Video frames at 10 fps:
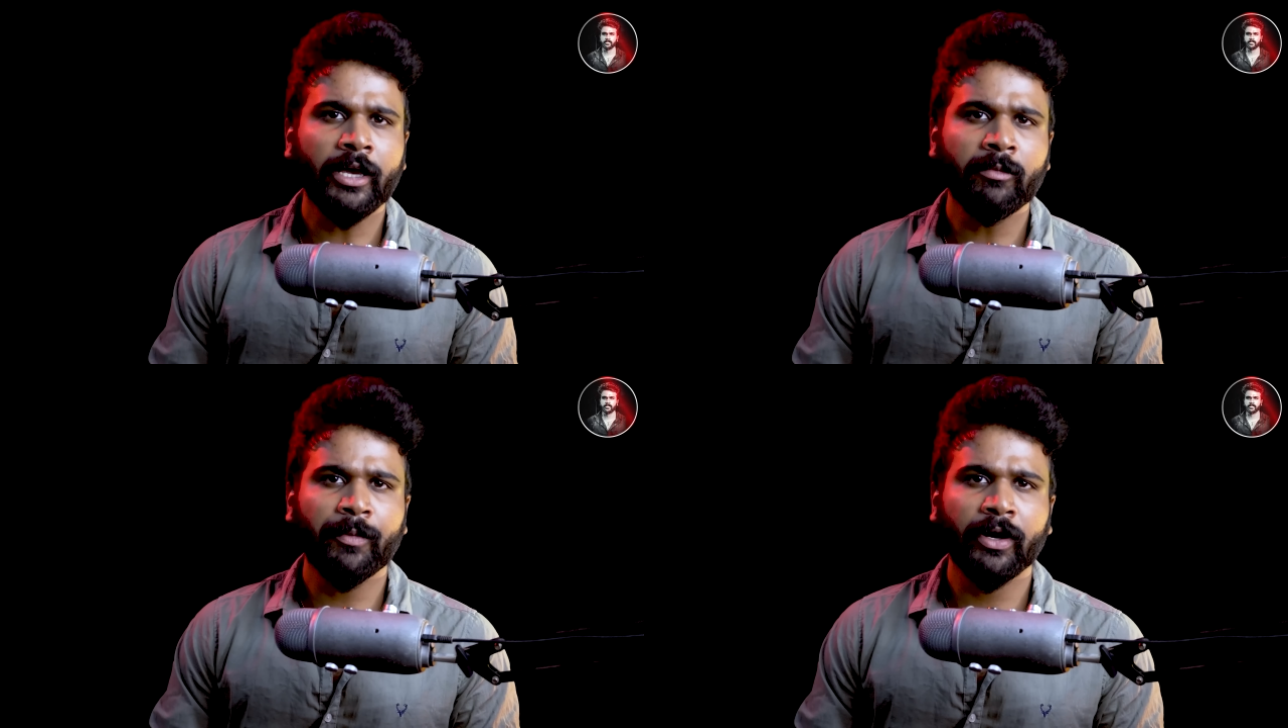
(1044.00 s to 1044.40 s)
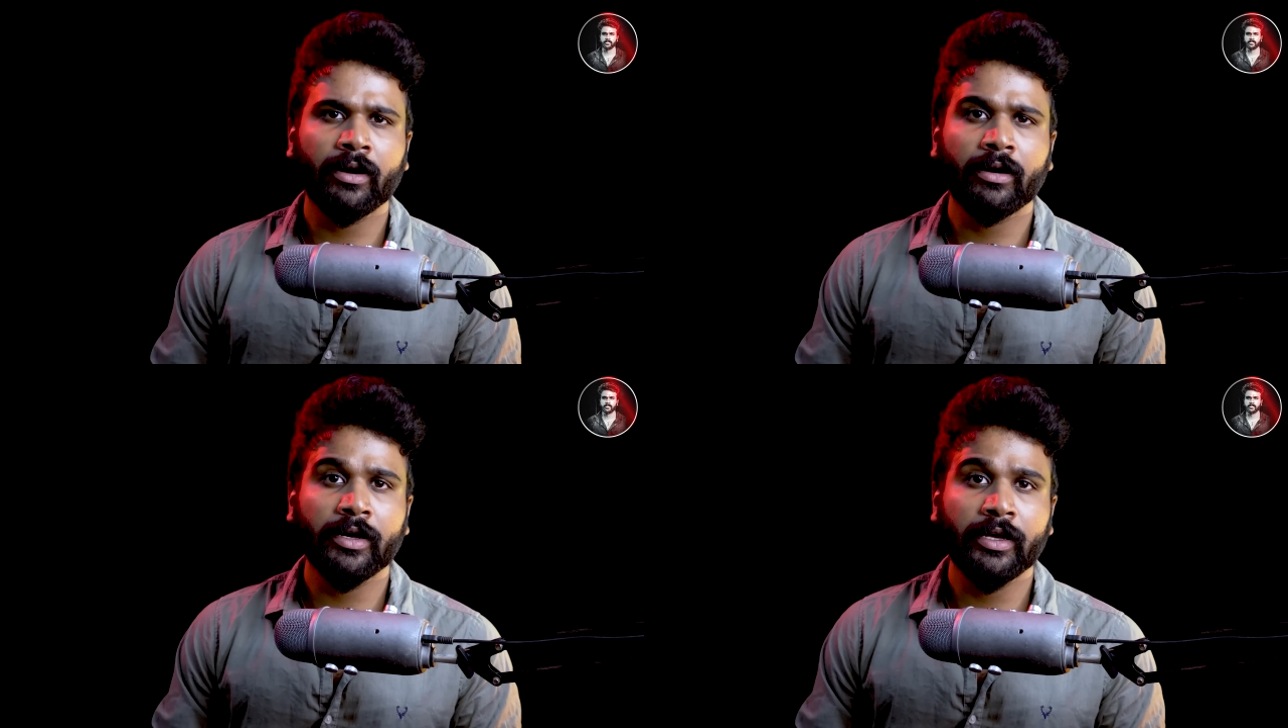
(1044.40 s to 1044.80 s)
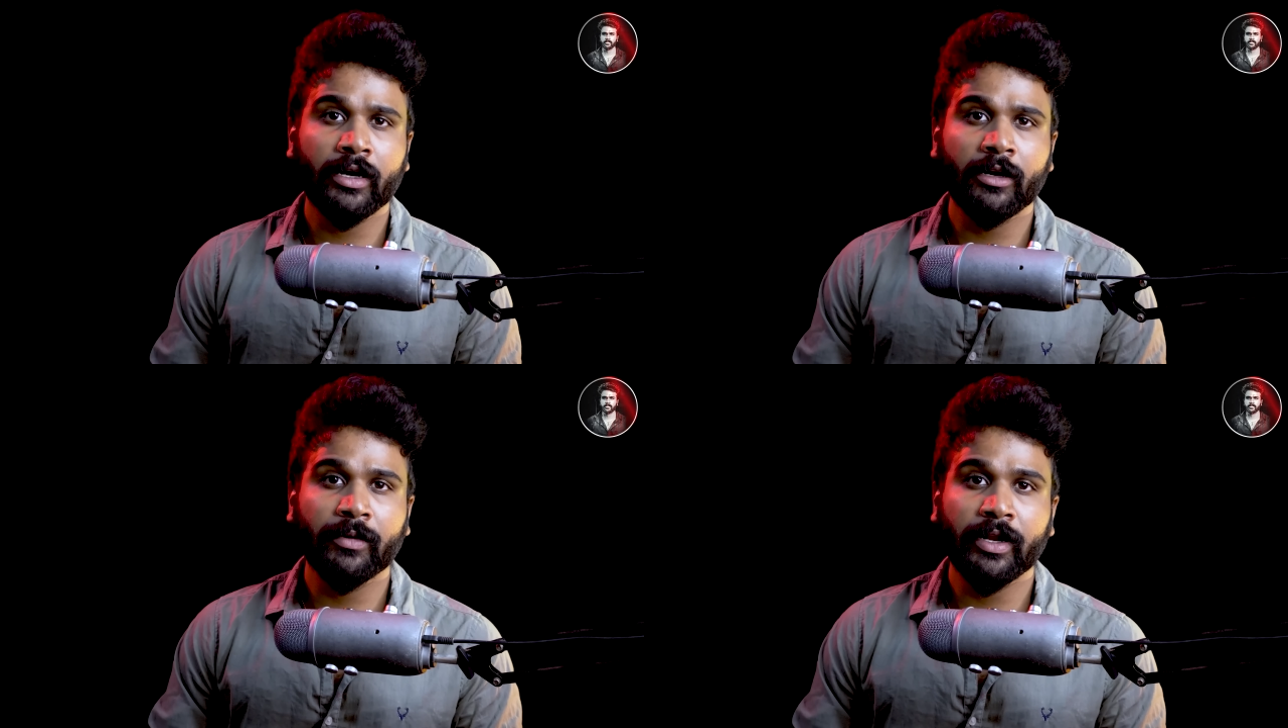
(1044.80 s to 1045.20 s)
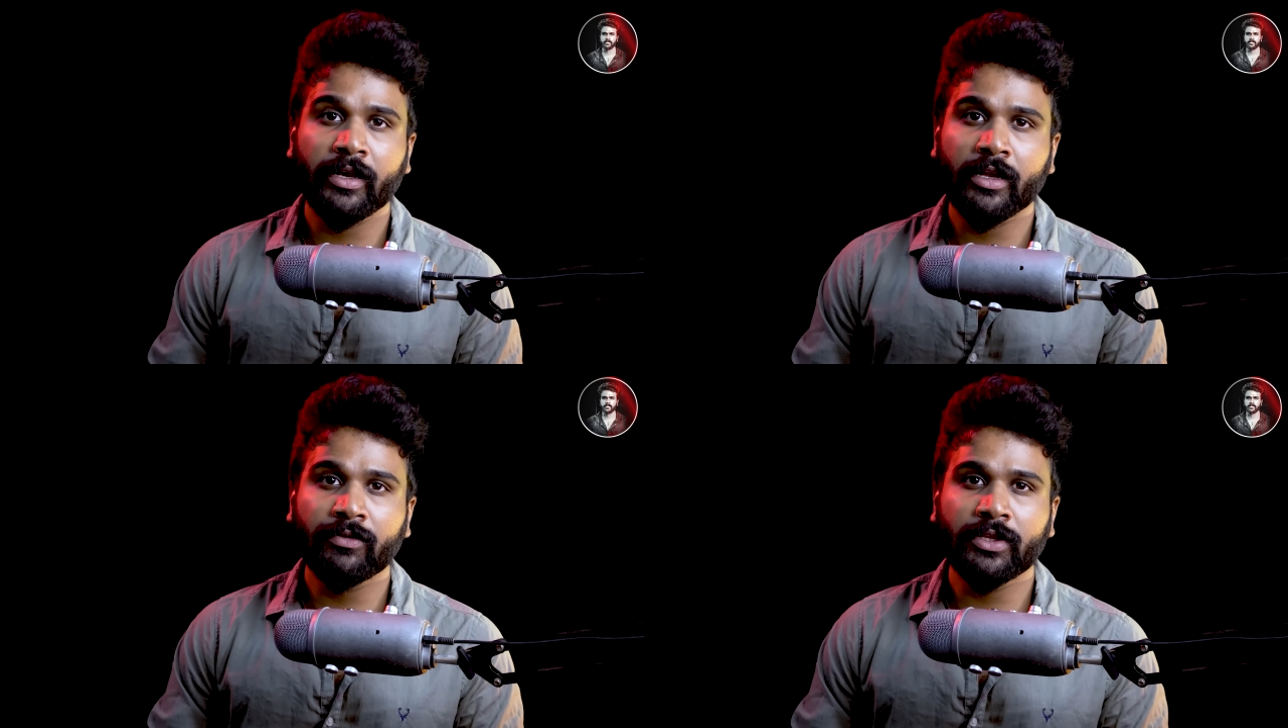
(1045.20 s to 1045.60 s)
டைம் இப்போ கரெக்டாக இரண்டு மணி
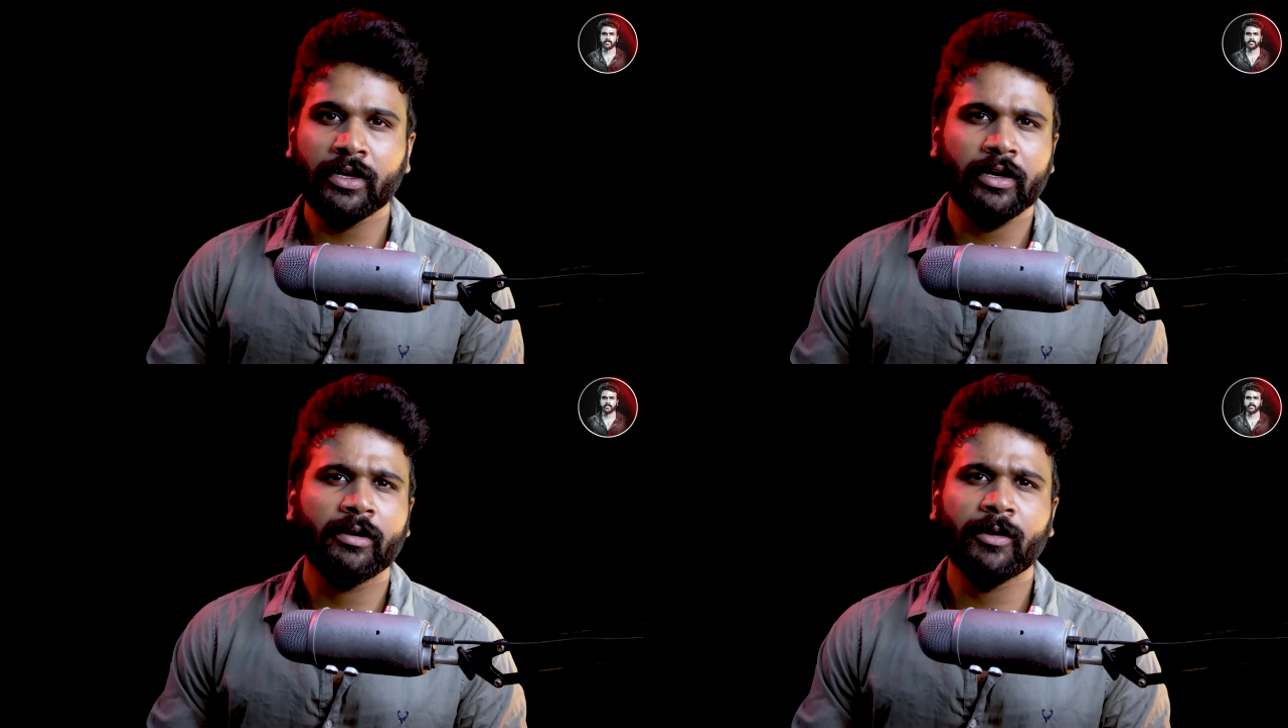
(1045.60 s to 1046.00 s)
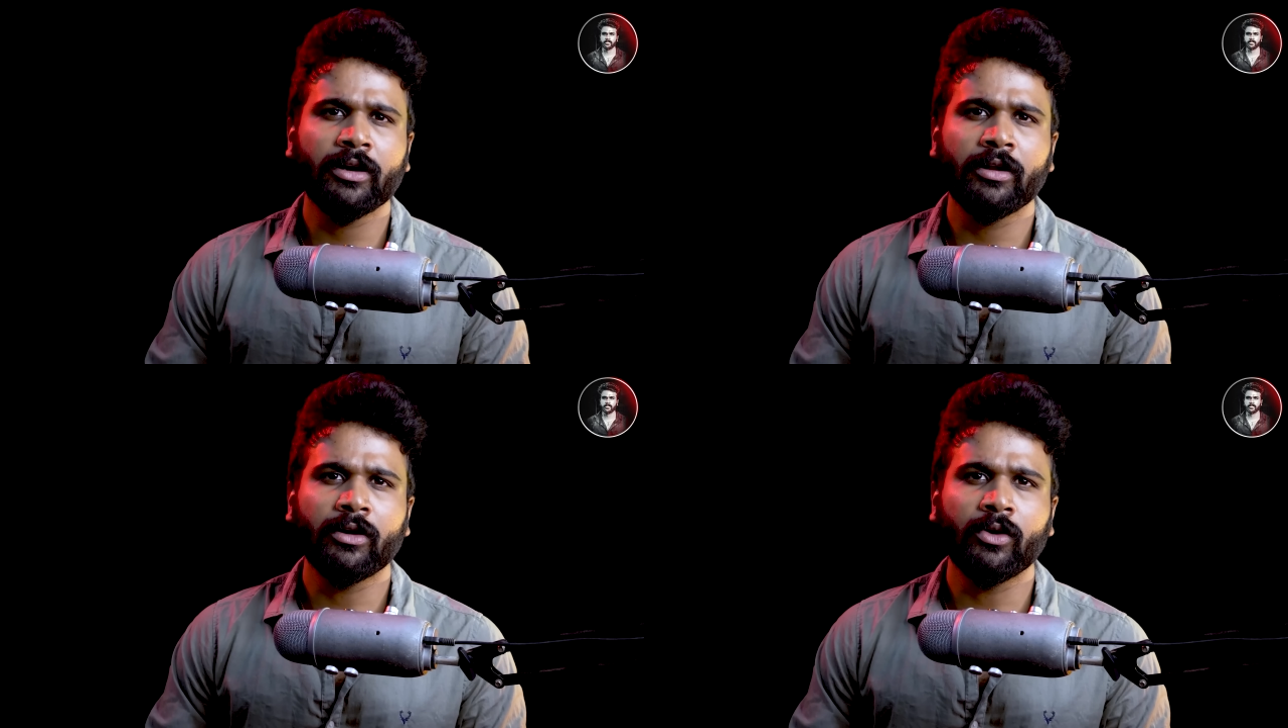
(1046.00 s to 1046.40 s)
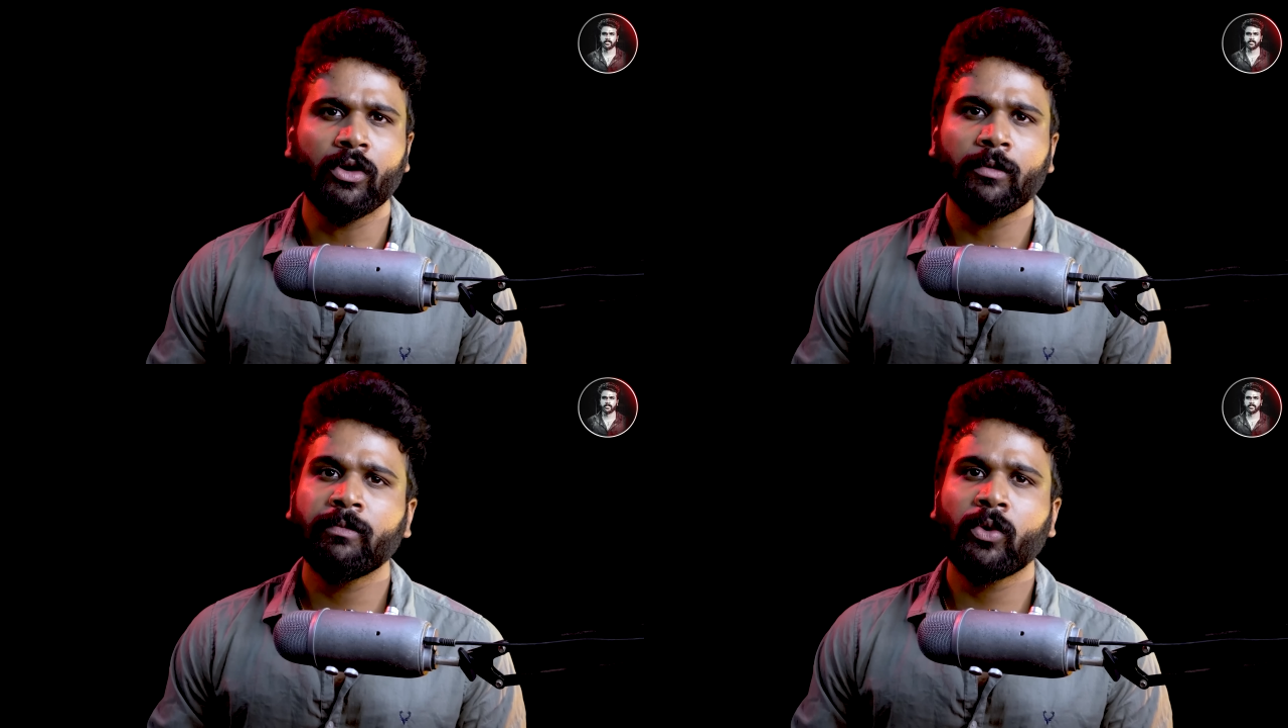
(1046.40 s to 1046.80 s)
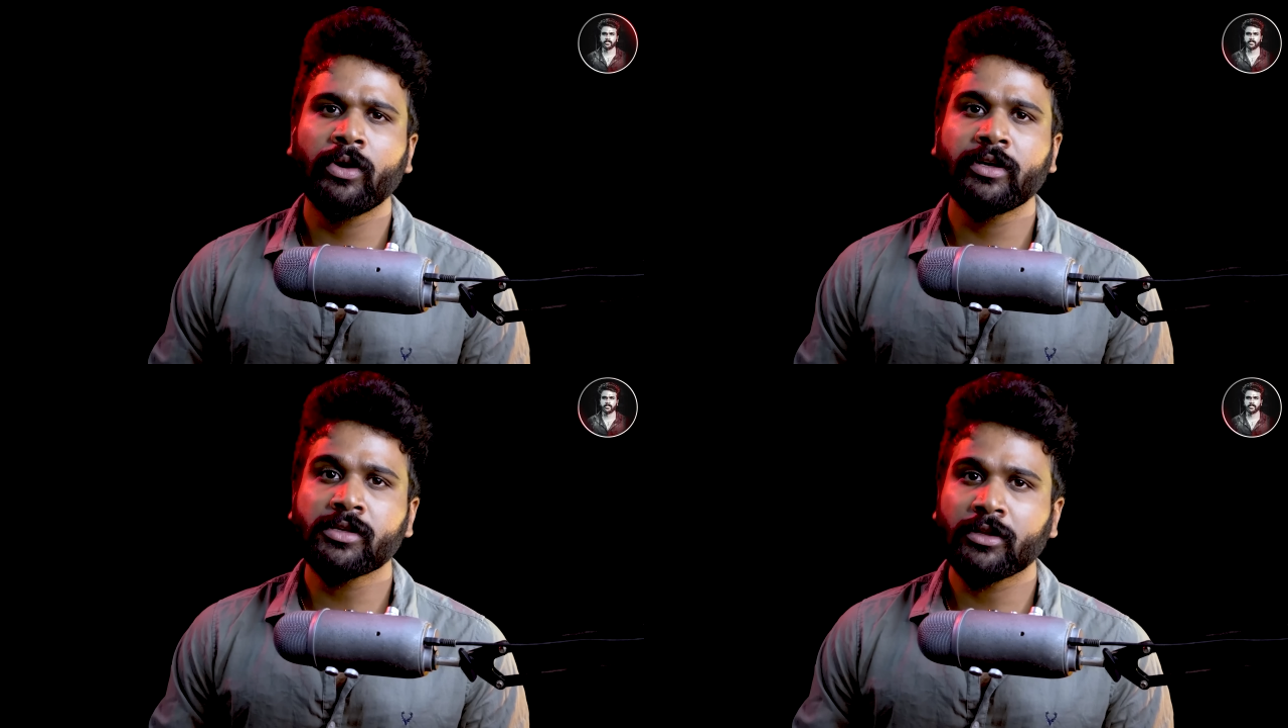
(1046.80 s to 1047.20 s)
இருபத்தி ரெண்டு நிமிடங்கள் இருக்கும்
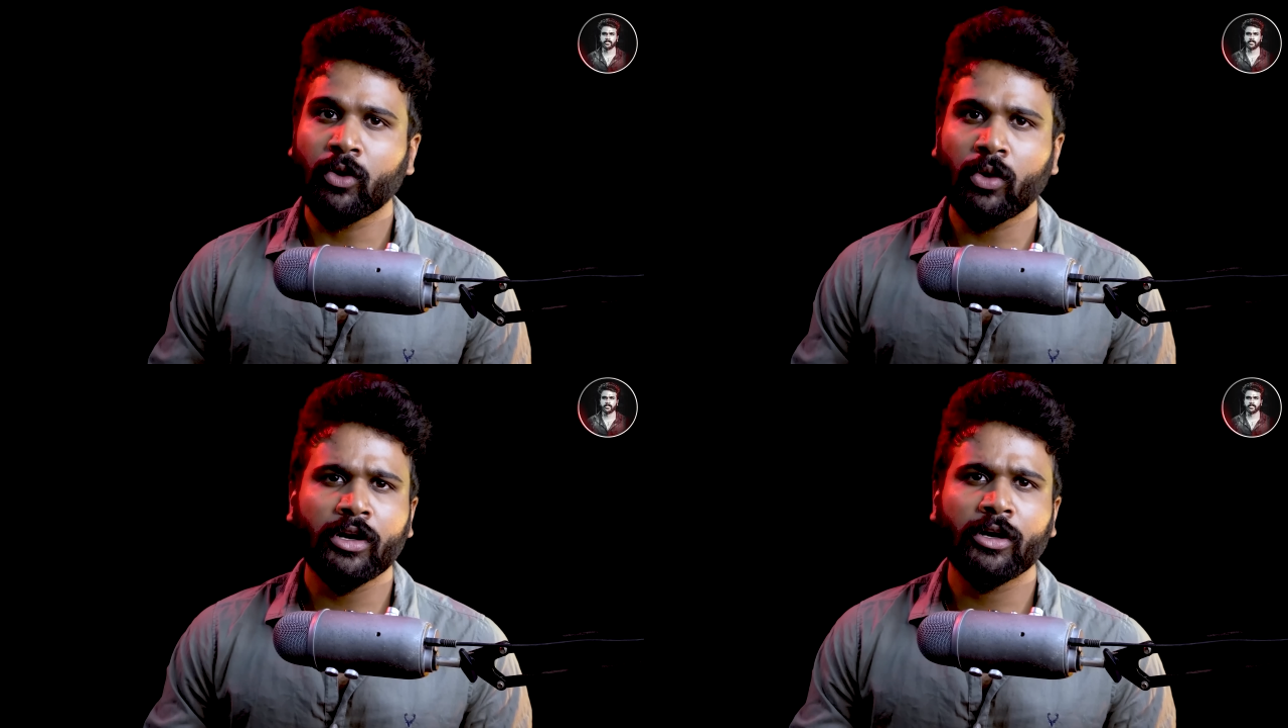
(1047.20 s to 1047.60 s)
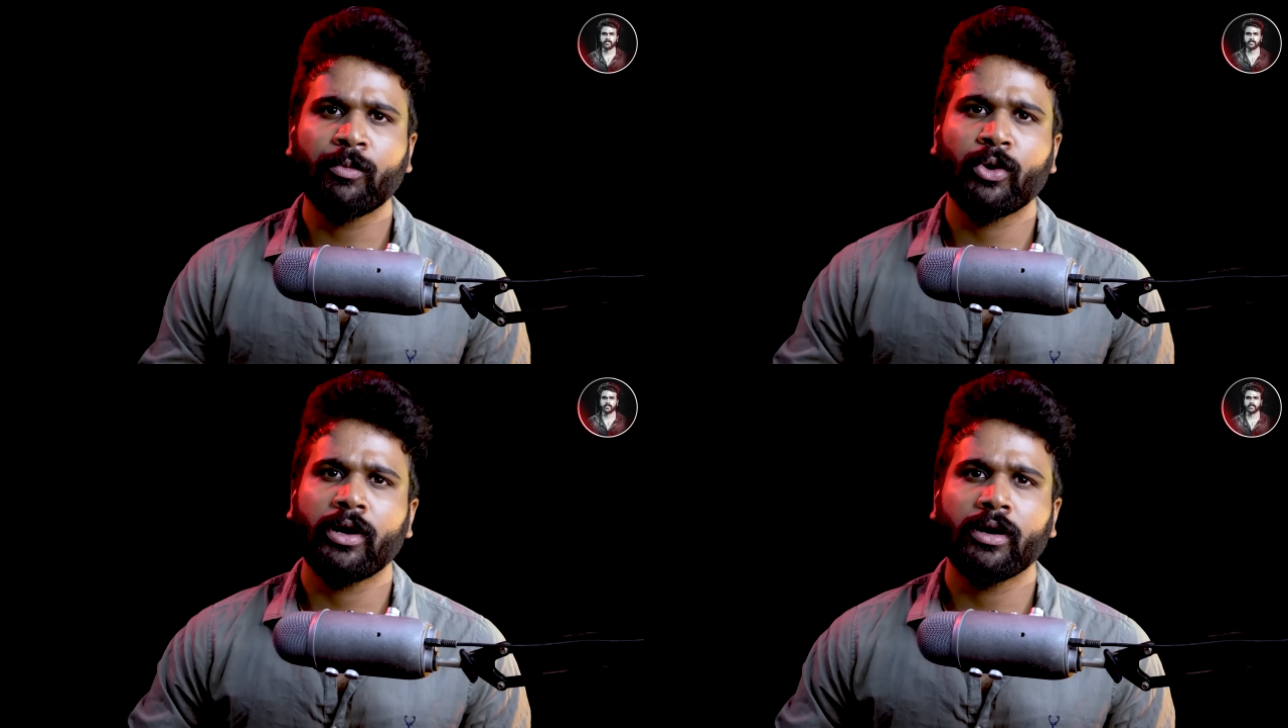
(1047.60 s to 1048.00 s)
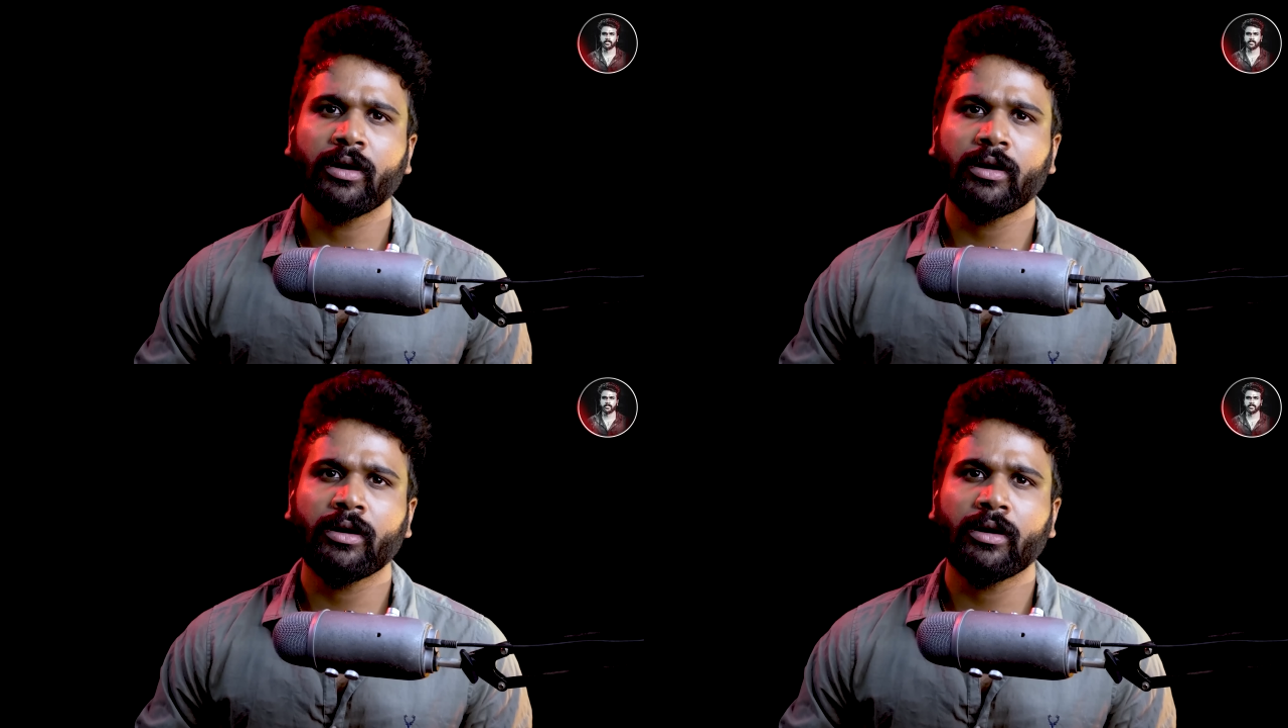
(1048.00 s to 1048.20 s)
போலீஸ் அந்த ஹோட்டலுக்கு போறாங்க